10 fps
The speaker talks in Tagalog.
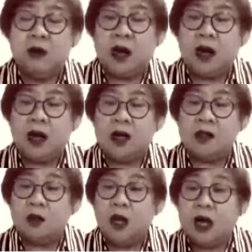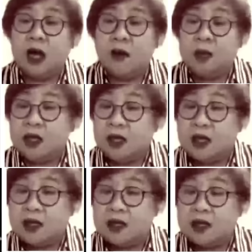matulak
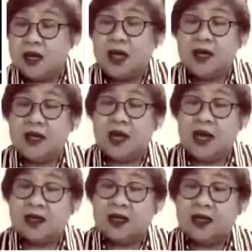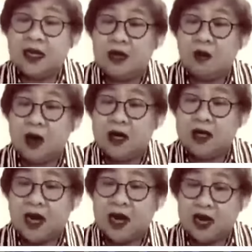kabigin dahil lahat iginawa
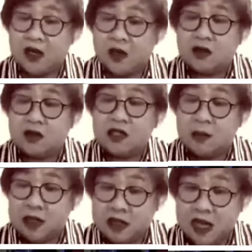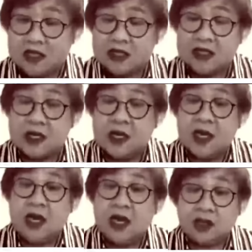niya ayon sa batas.
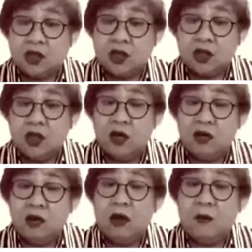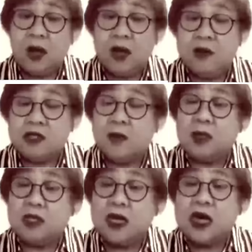Ito, walang pakialam sa
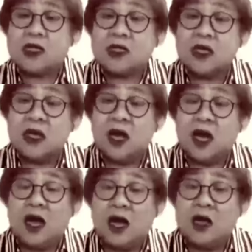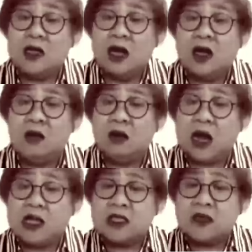batas uh, anong
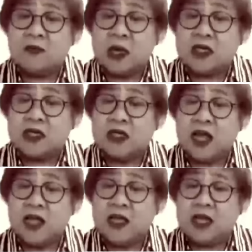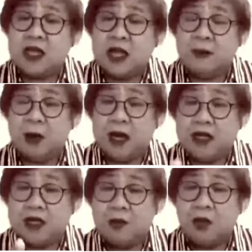klaseng presidente yung
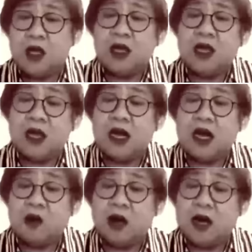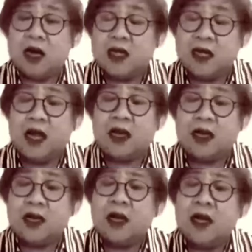makita mo yung ginagawang
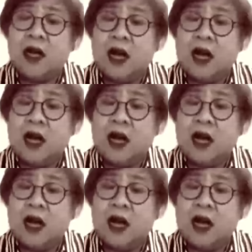ganyan,